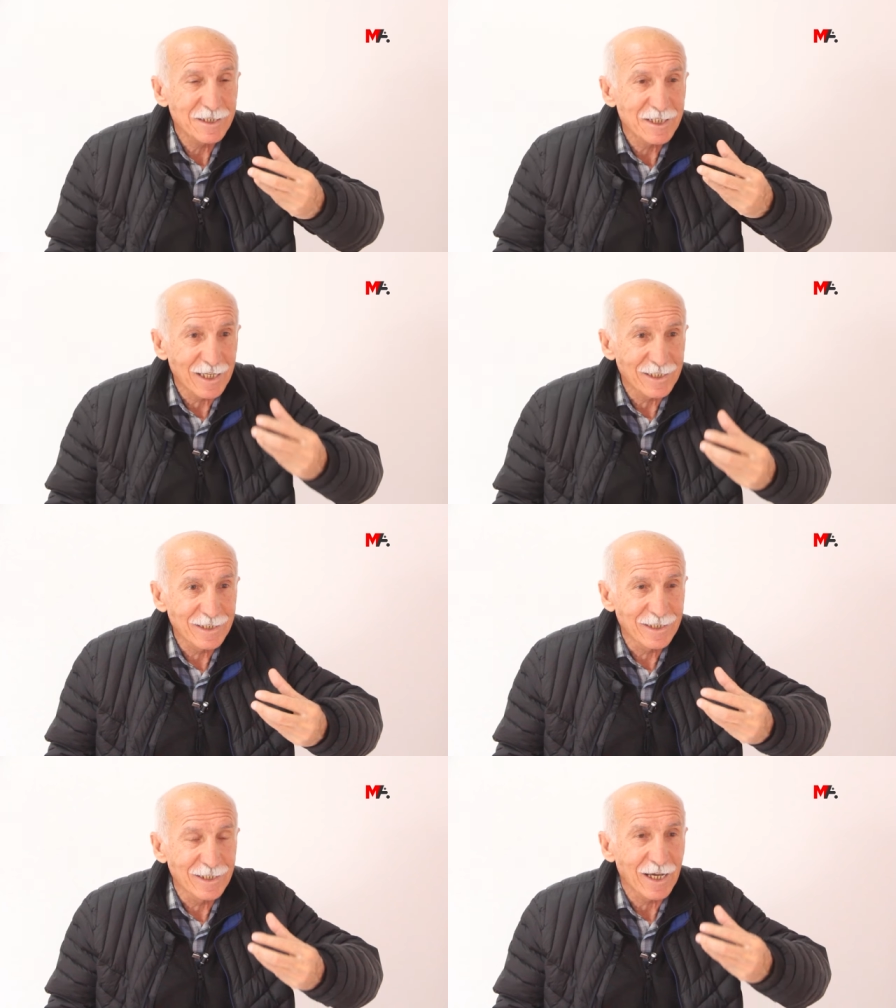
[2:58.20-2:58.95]

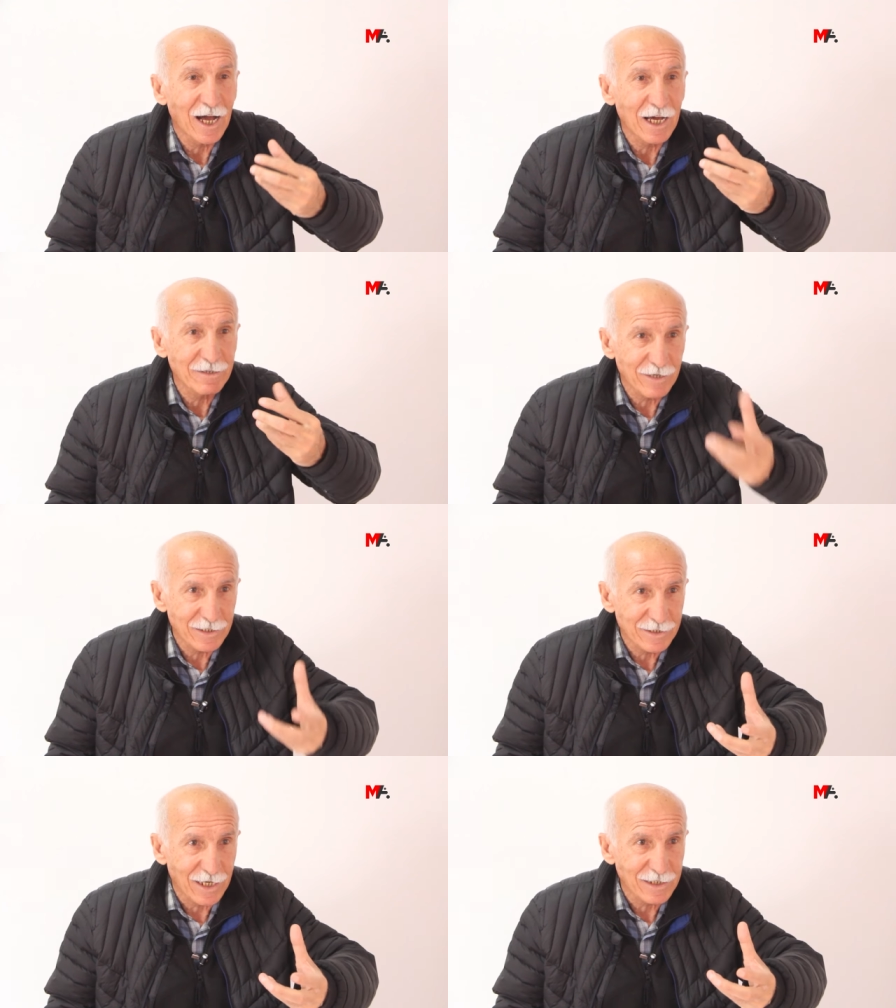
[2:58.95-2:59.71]
canlı
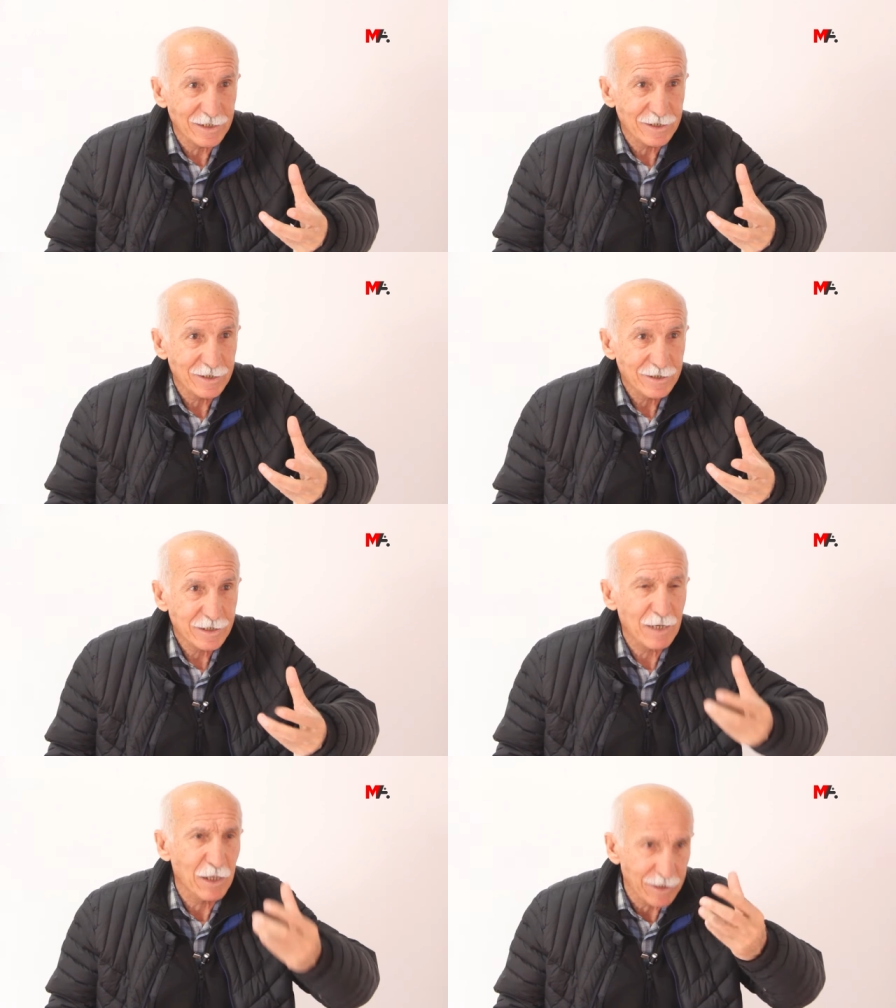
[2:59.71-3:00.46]
hayvanlar,
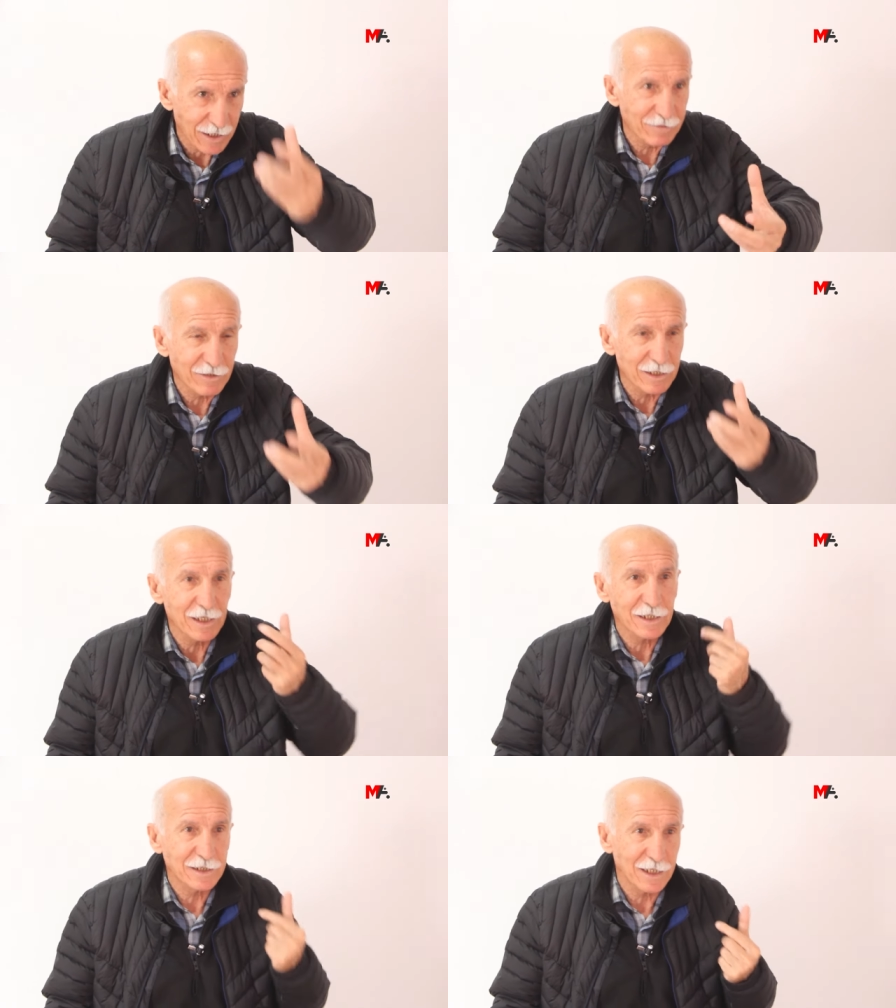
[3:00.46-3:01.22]
yaban
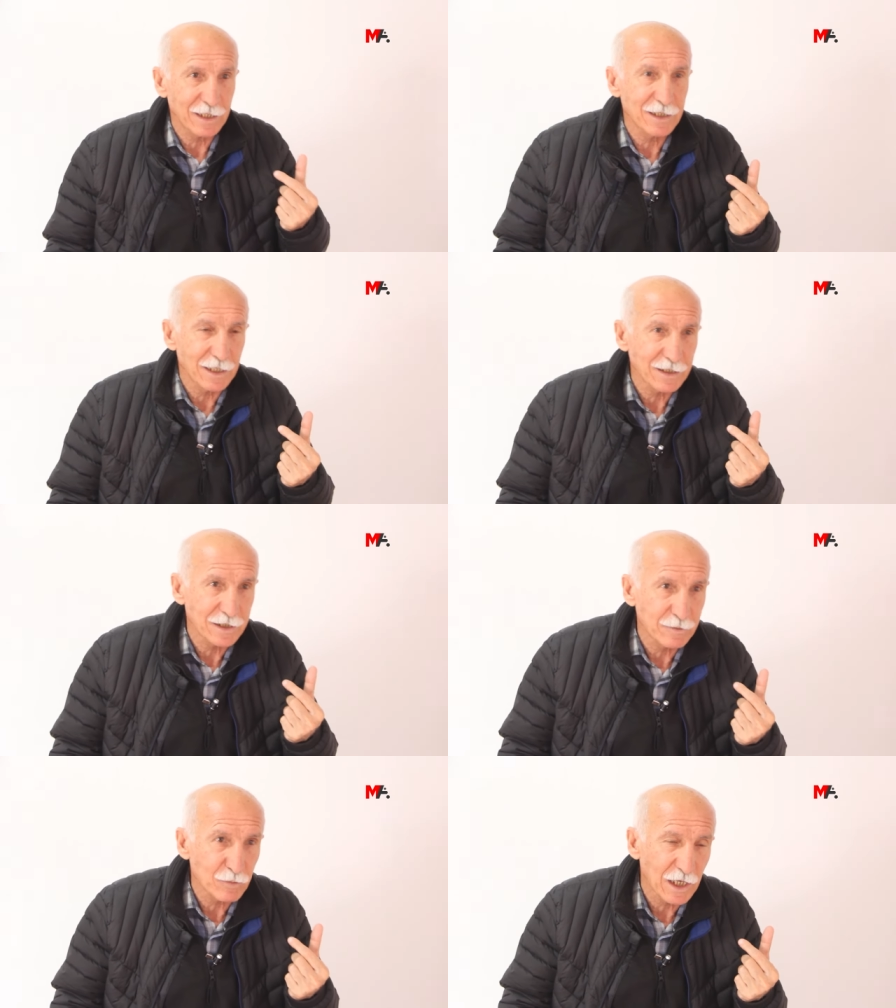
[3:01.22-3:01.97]
hayvanları diye
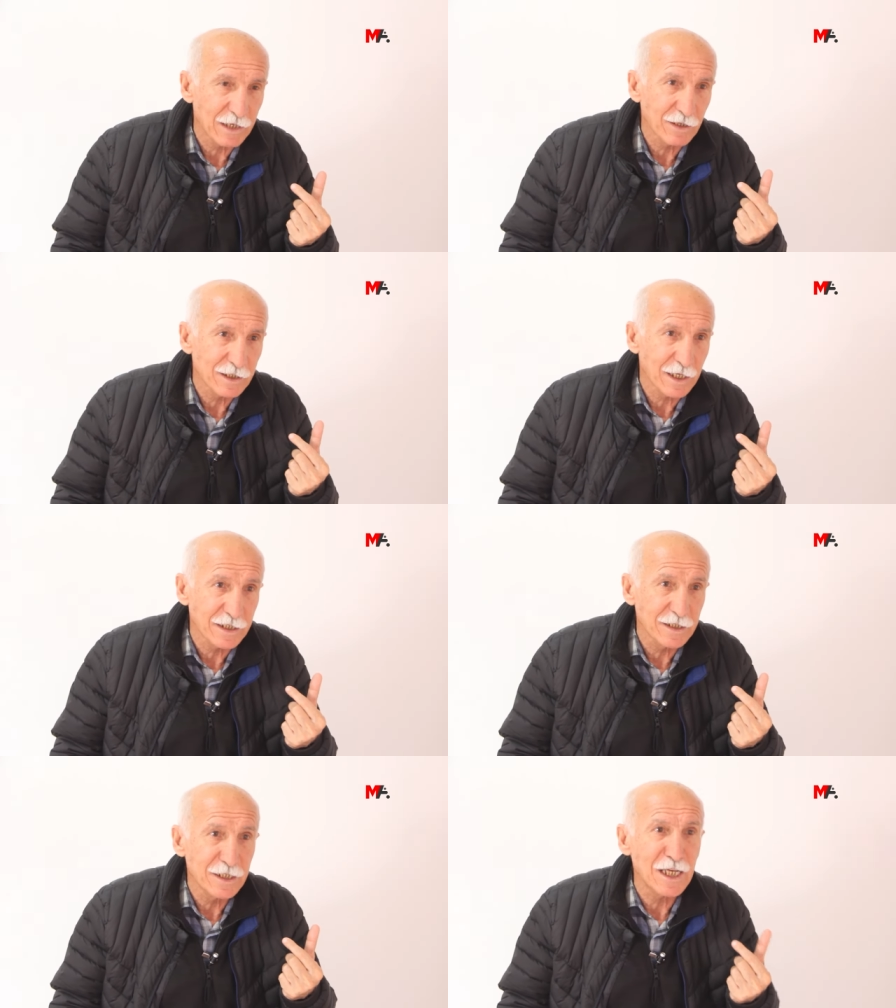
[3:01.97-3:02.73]
adlandırdığımız
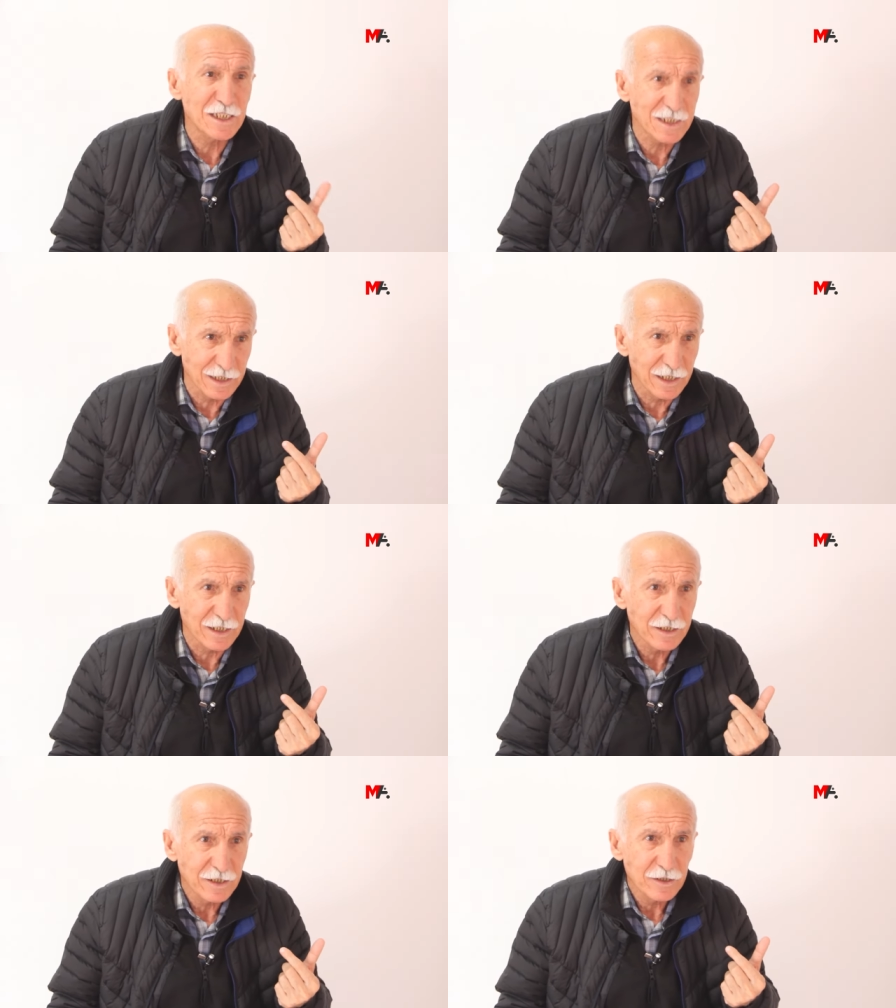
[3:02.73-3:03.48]
hayvanların nesli